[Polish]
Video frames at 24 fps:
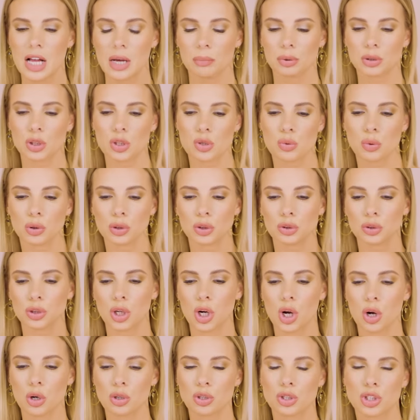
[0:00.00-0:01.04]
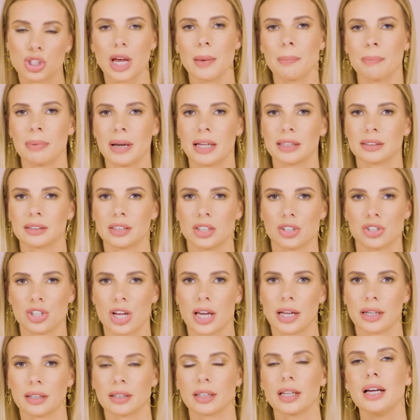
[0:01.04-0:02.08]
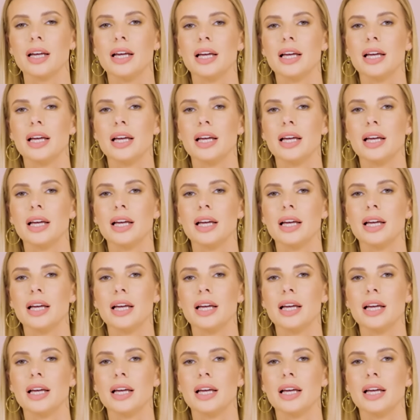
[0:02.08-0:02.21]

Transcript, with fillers: bo to złoto trochę ociepla tę czerń.